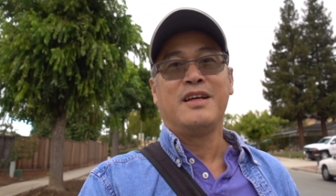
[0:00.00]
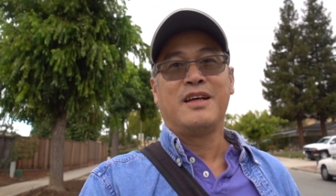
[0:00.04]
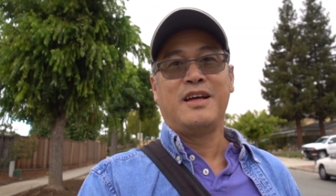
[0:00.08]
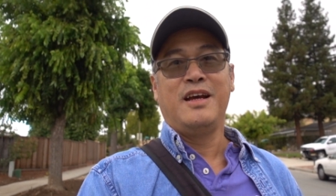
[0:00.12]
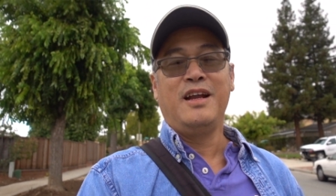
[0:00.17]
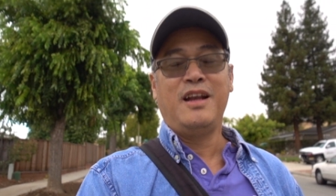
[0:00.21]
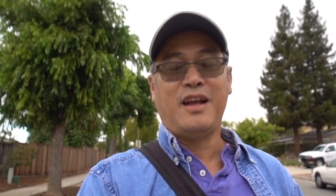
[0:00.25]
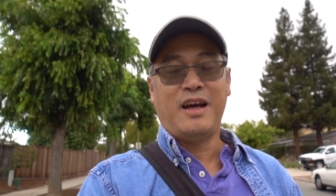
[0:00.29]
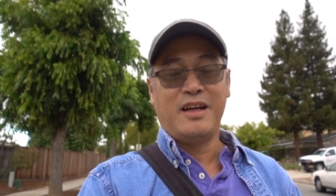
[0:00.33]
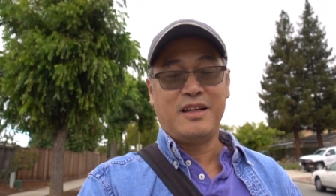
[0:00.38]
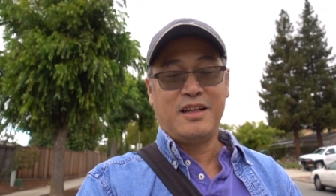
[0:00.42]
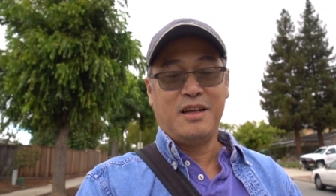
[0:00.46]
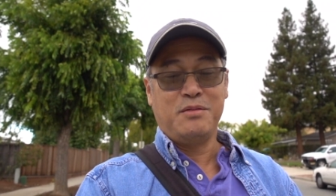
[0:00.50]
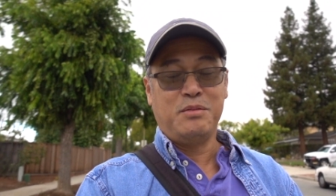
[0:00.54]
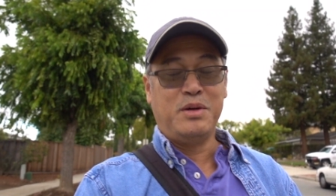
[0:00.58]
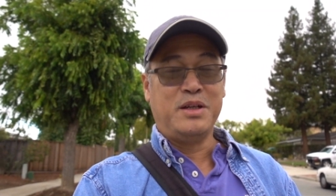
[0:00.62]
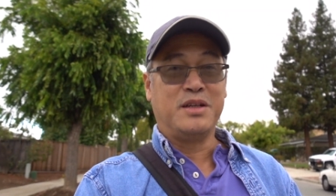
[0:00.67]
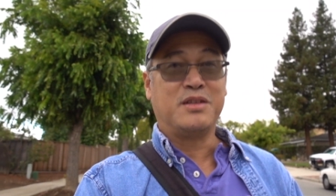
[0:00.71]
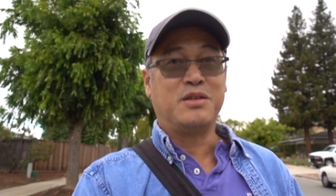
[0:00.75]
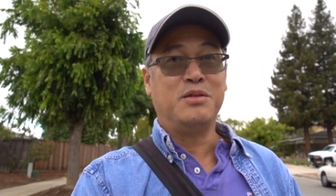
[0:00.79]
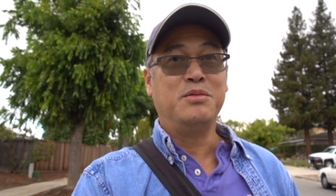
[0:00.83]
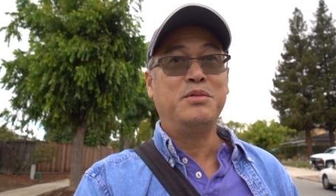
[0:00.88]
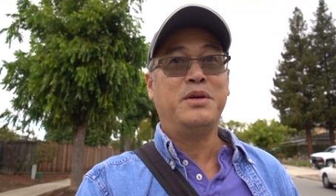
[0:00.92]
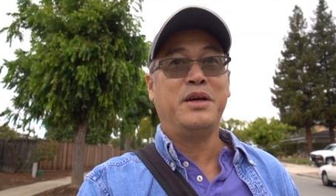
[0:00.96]
Nghĩ lại thì
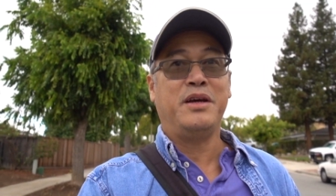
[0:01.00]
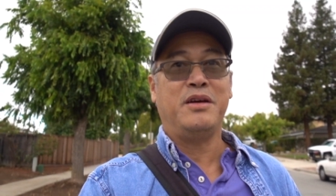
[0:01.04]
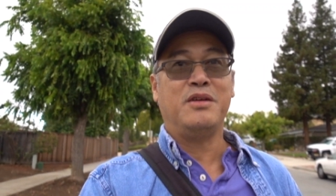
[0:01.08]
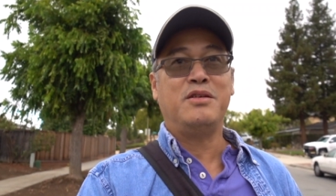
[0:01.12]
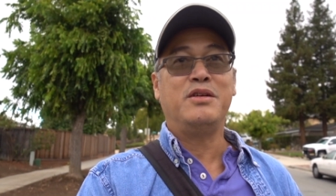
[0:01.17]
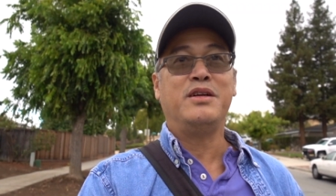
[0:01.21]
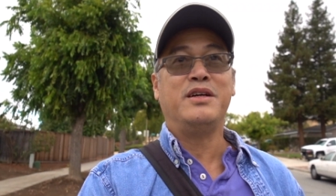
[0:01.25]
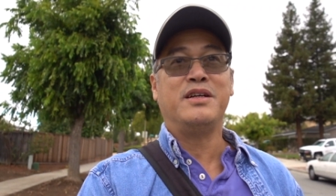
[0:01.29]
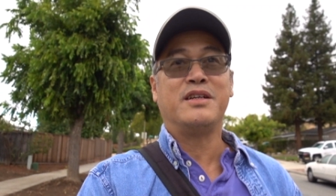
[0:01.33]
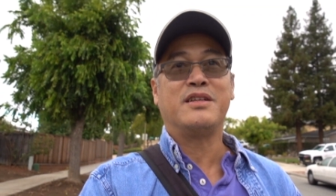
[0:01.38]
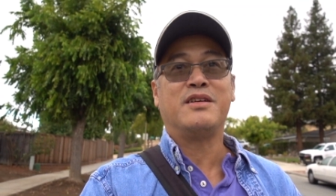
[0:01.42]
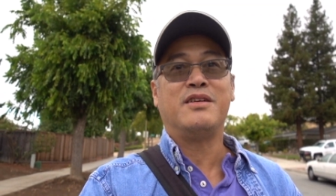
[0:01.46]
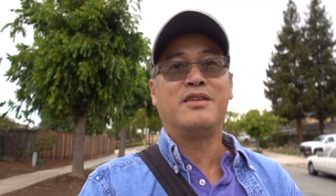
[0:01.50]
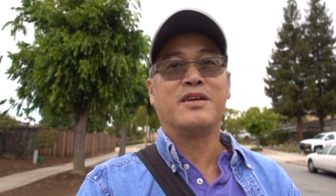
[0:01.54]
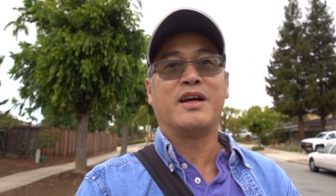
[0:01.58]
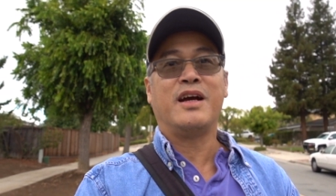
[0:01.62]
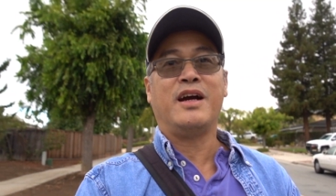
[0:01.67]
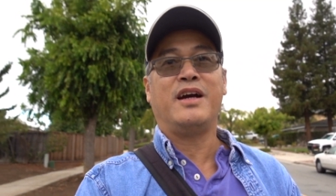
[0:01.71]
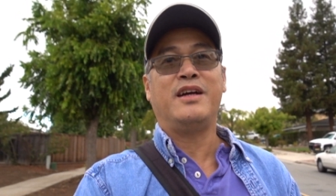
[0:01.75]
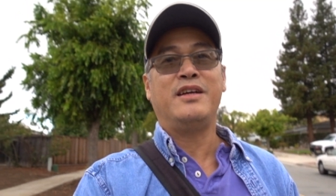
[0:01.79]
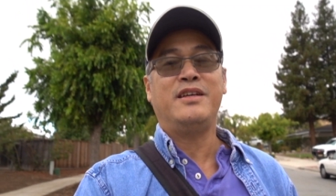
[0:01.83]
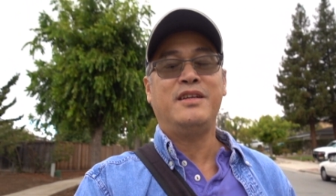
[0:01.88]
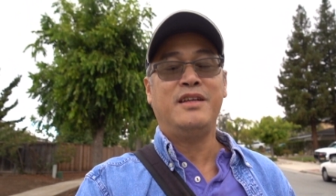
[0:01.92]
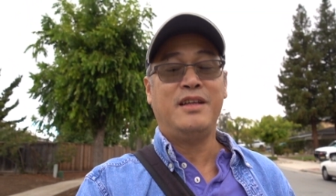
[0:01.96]
mình cũng hiểu được con
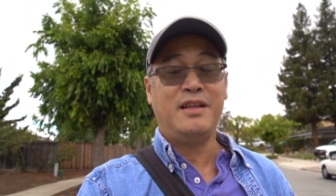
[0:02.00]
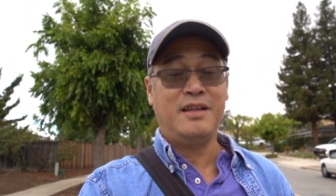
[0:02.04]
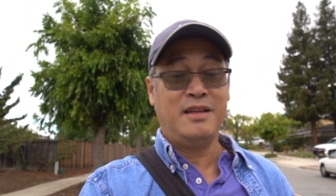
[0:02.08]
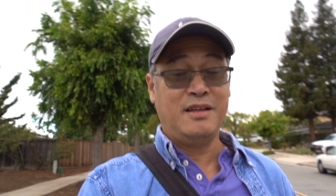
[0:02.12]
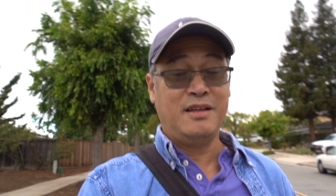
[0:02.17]
gái